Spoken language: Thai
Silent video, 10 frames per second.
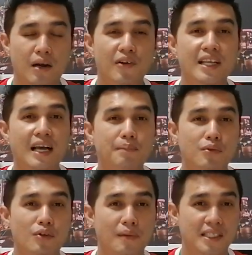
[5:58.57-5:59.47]
สำหรับวันนี้ครับ
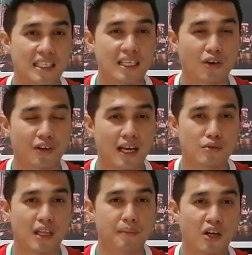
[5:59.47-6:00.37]
โดยมินเจกี้ขอลา
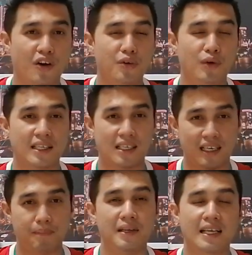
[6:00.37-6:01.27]
ทุกท่านไปก่อนด้วย
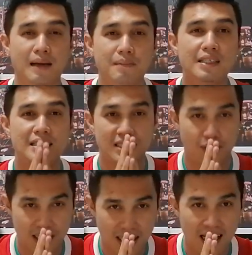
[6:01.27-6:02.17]
คลิปนี้ครับ ส
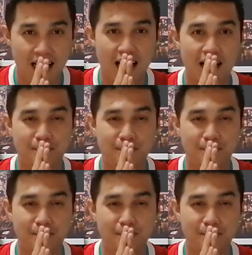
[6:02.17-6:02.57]
วัสดีครั